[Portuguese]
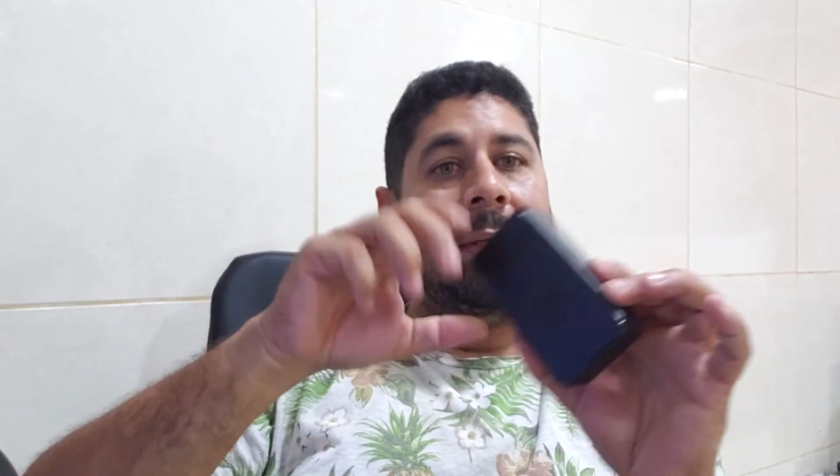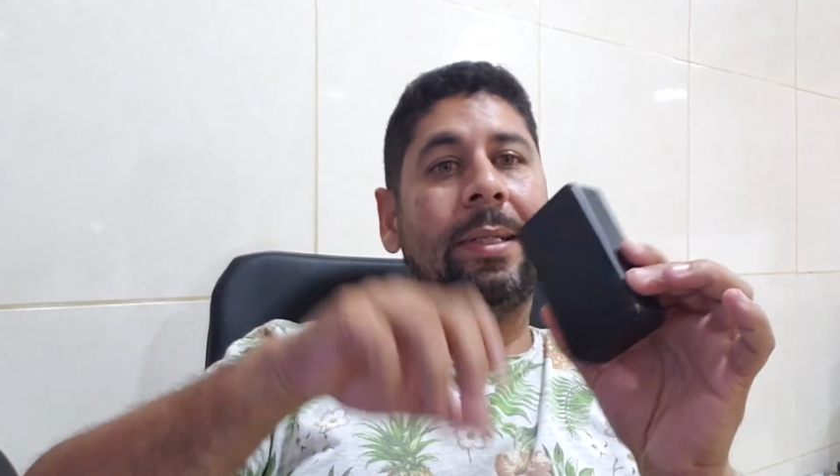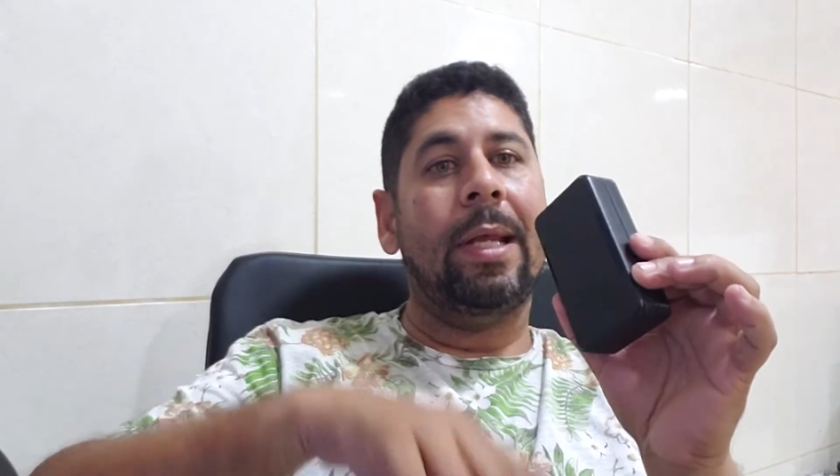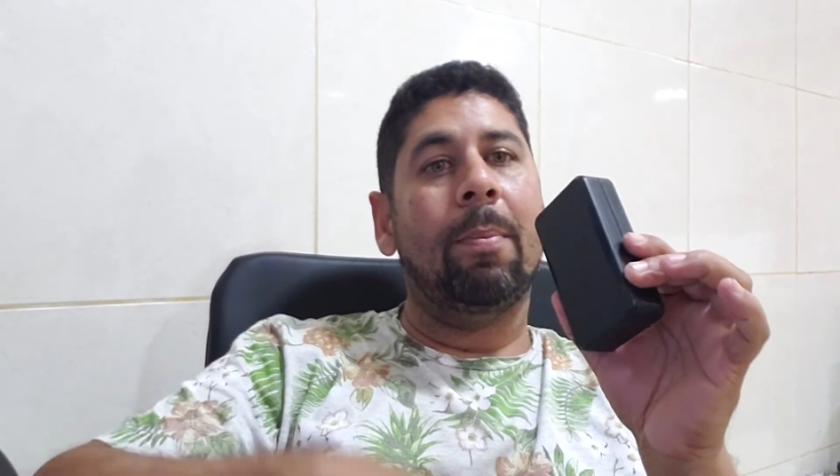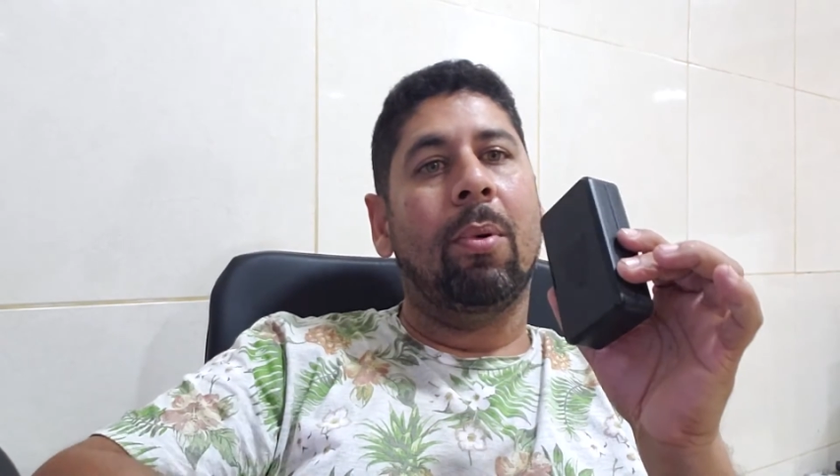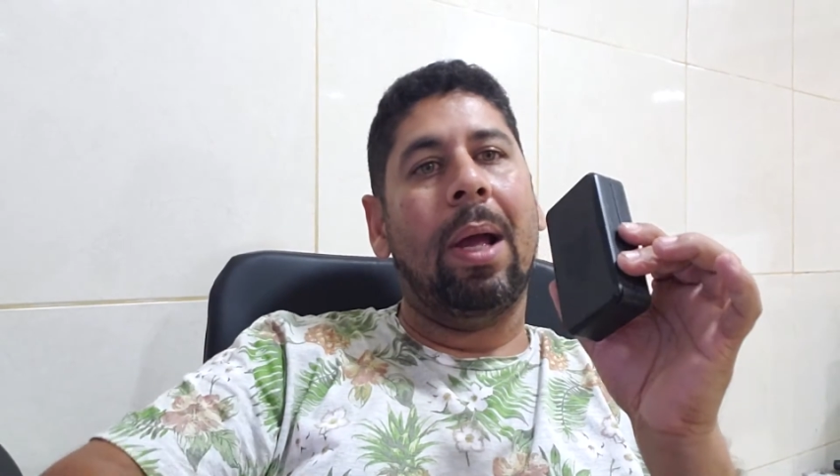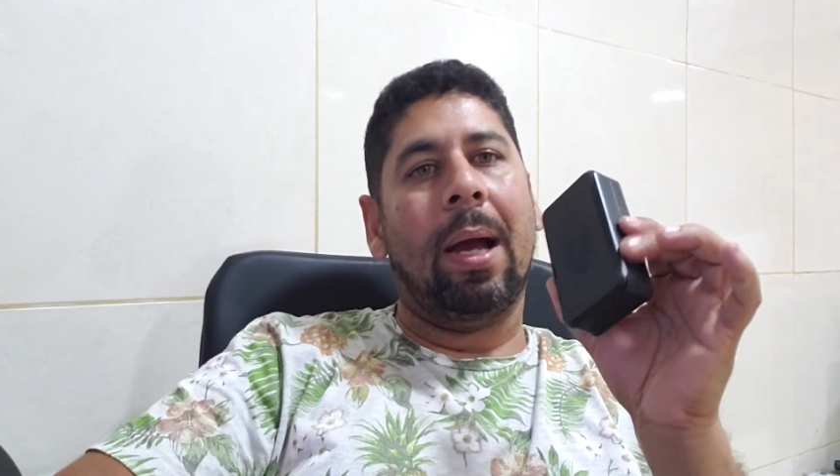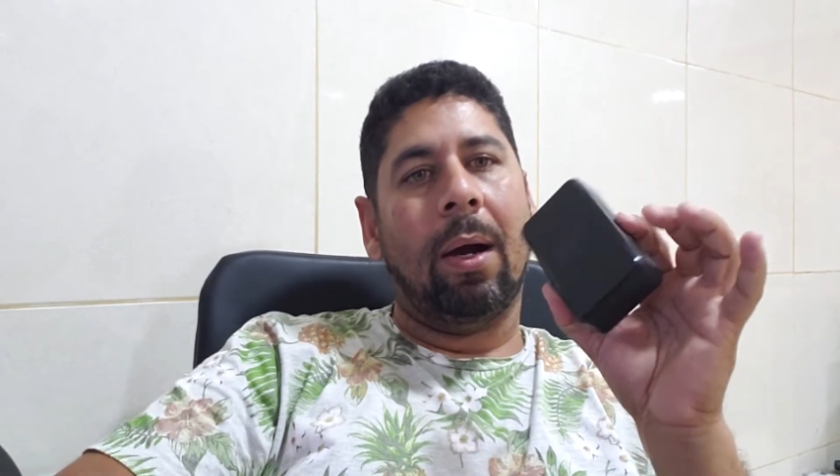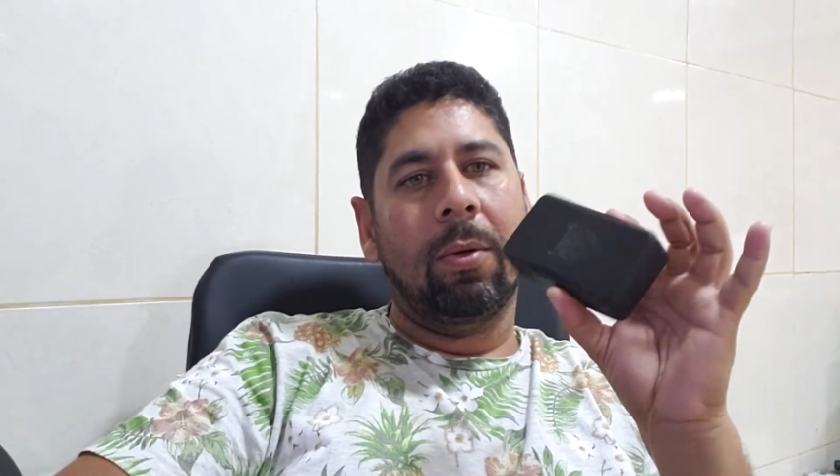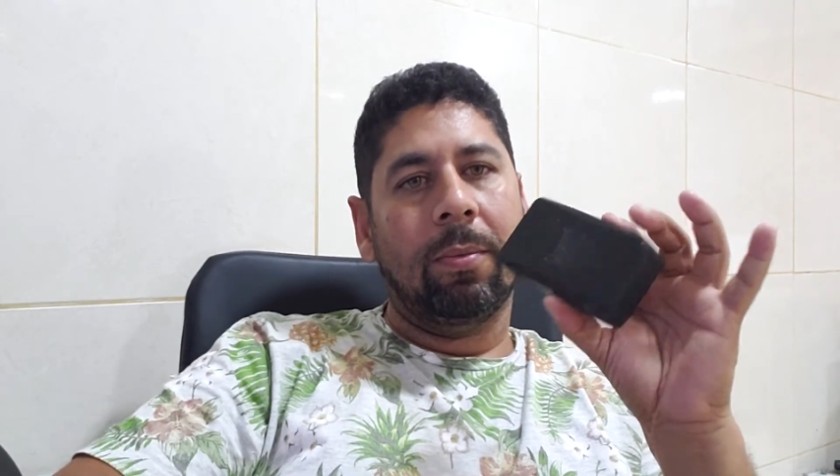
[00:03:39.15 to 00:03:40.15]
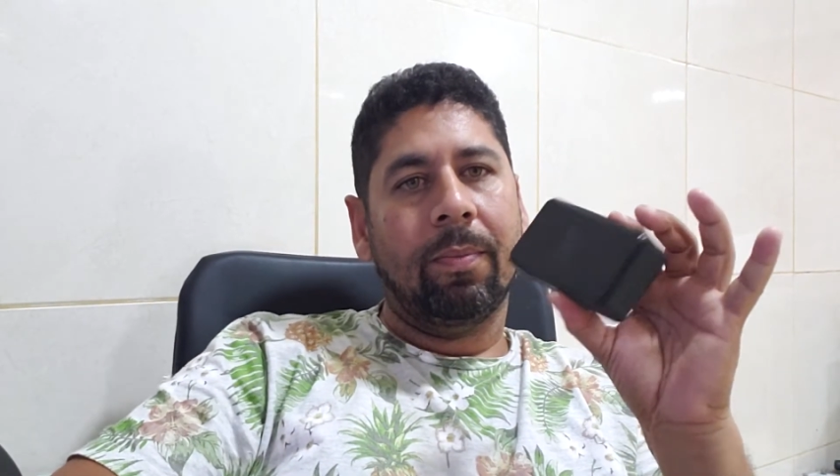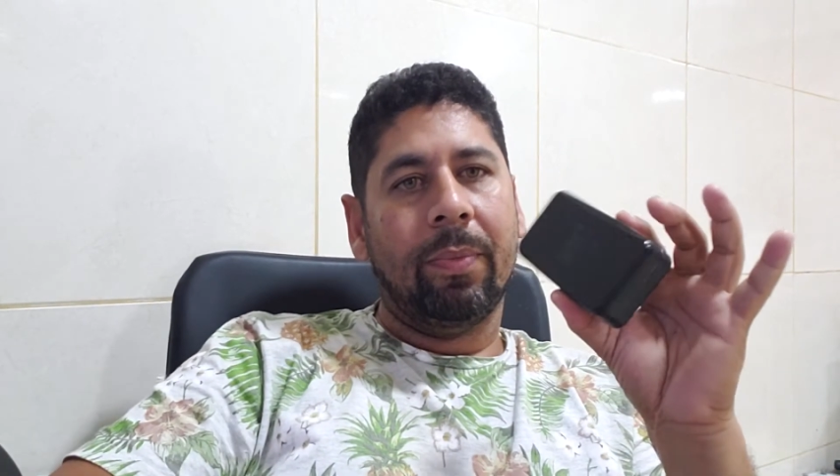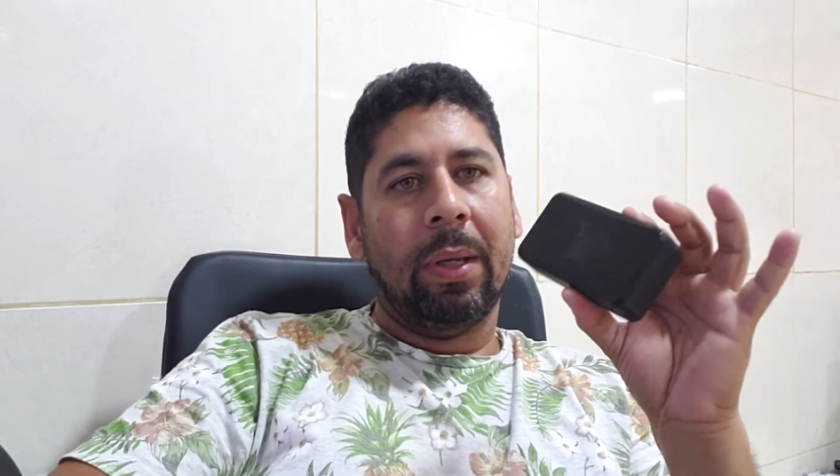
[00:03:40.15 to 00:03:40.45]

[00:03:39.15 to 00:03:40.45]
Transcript: em tempo real.